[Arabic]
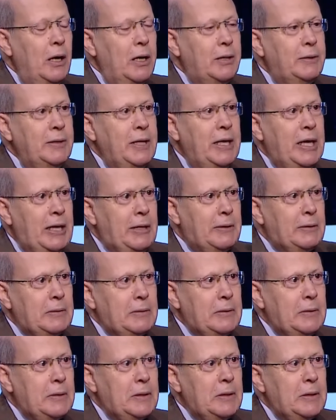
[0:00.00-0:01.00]

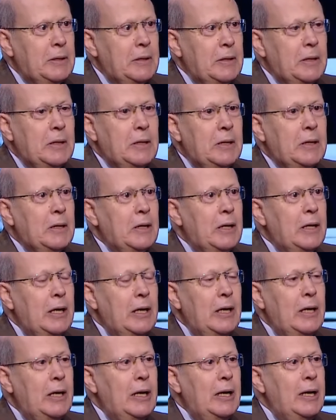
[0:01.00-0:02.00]
اتنين
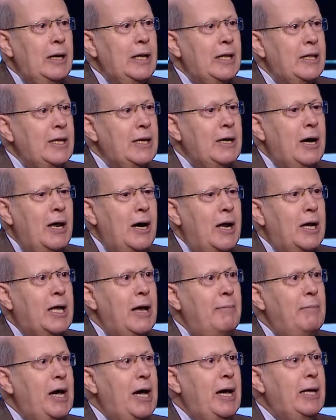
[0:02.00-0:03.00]
الذي جرى
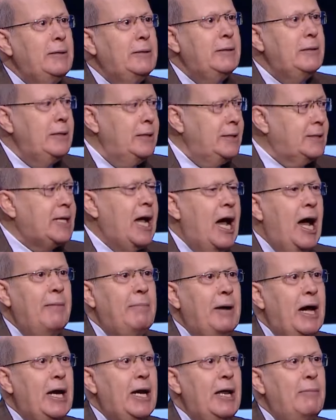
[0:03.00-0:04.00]
كمان
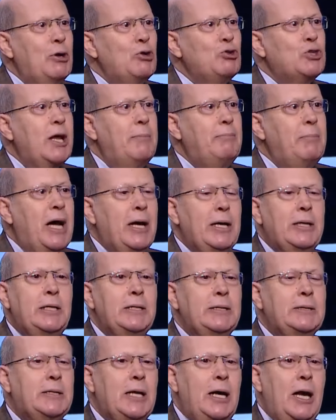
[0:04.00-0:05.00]
انسحب على ما يسمى
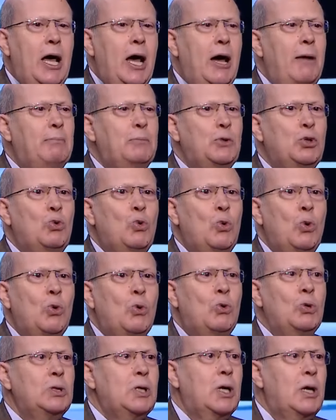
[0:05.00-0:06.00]
أجهزة الأمن
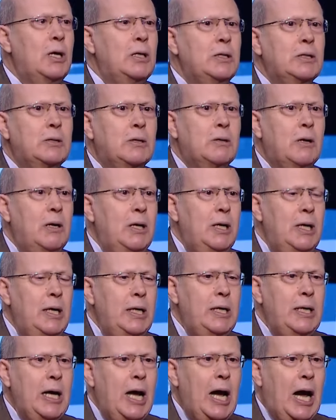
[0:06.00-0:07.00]
والقدرة
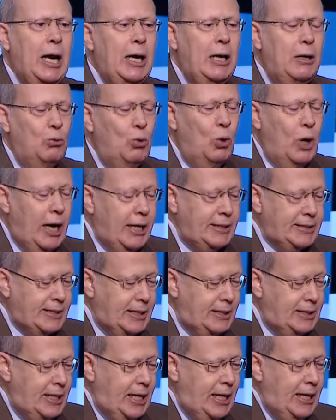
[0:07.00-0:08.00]
الإسرائيلية على
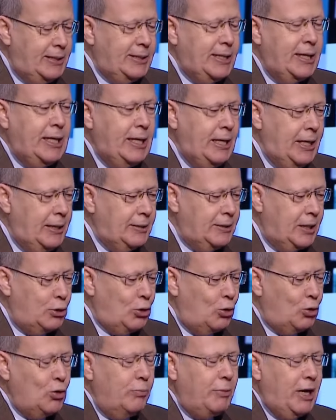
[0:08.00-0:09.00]
وغزة دي قد إيه؟, إيه؟ ده
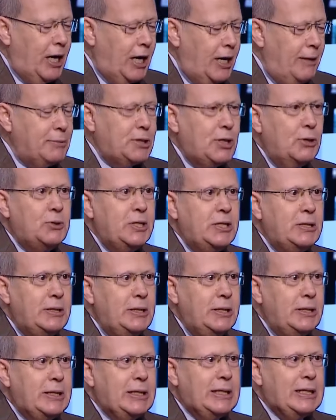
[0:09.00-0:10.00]

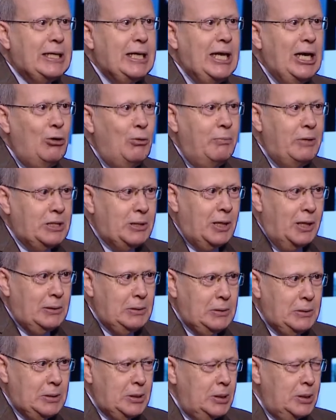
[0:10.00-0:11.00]
365 كيلو مترا